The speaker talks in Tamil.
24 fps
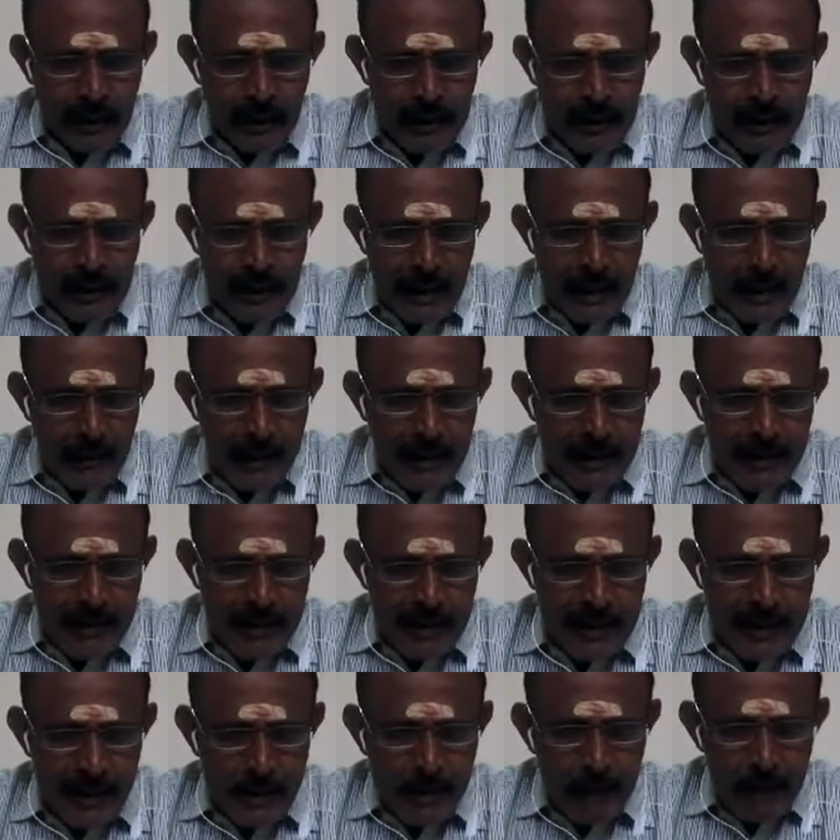எட்டாம்
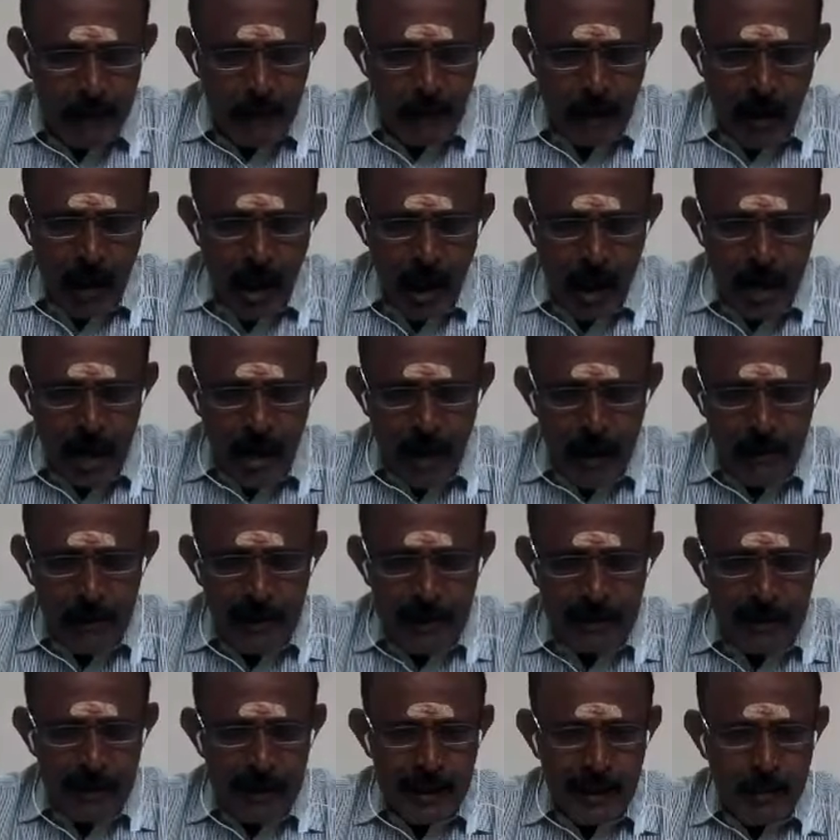அதிபதியும் ஆறாம்
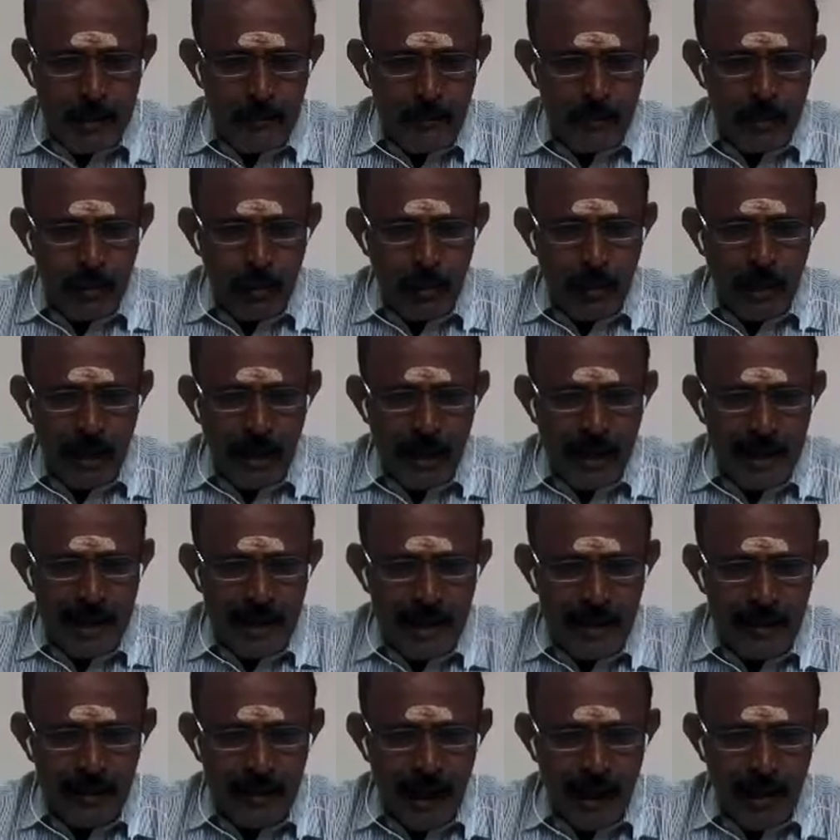அதிபதியும் சுபராய்
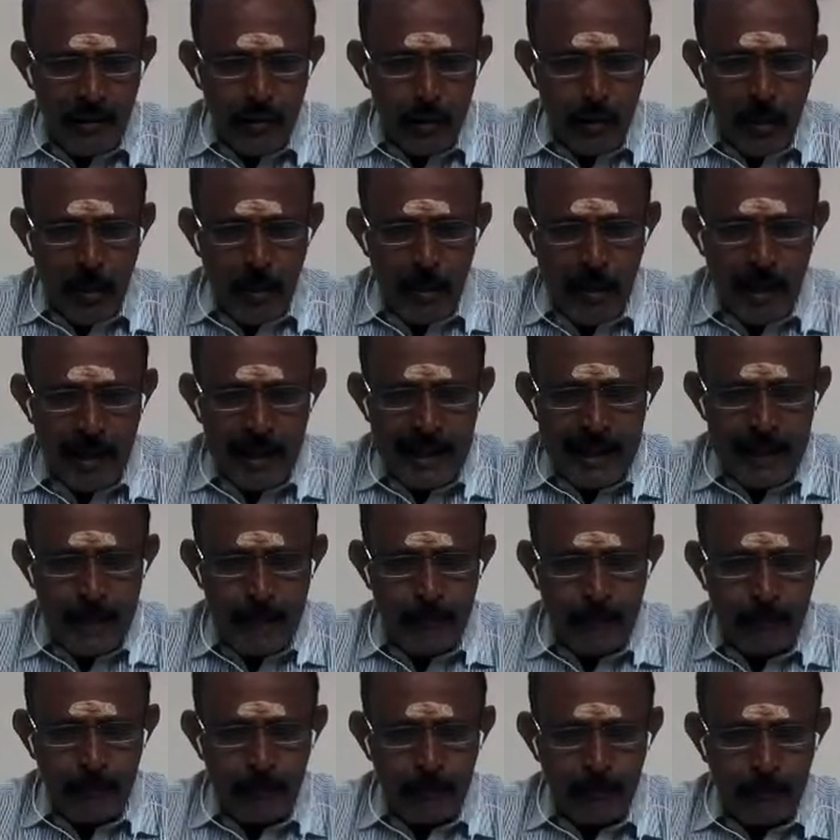இருந்தால்
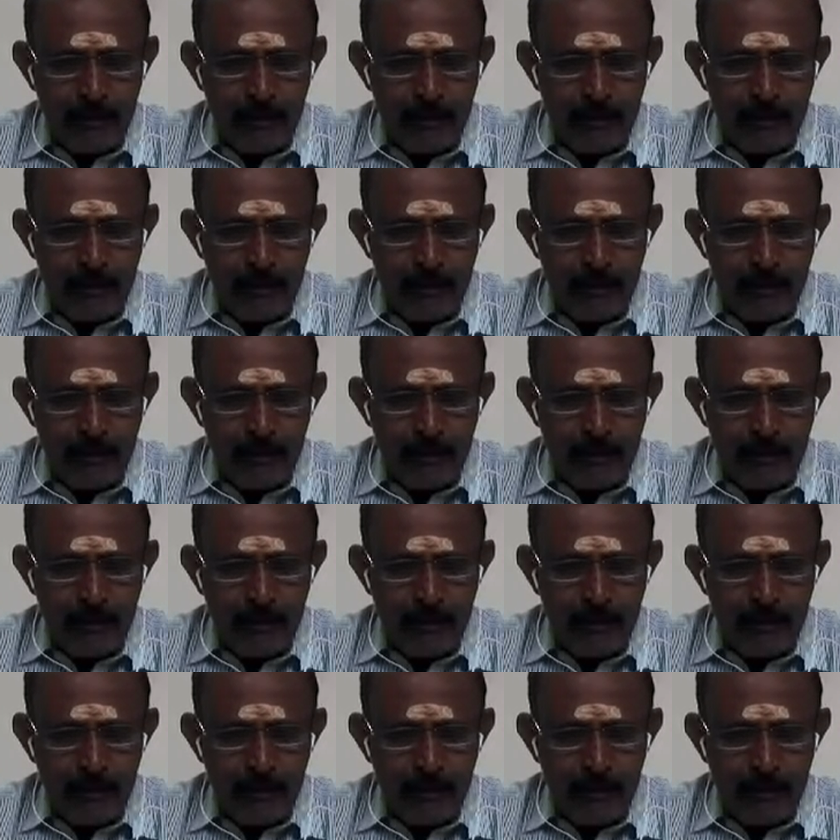சுபபலனையும்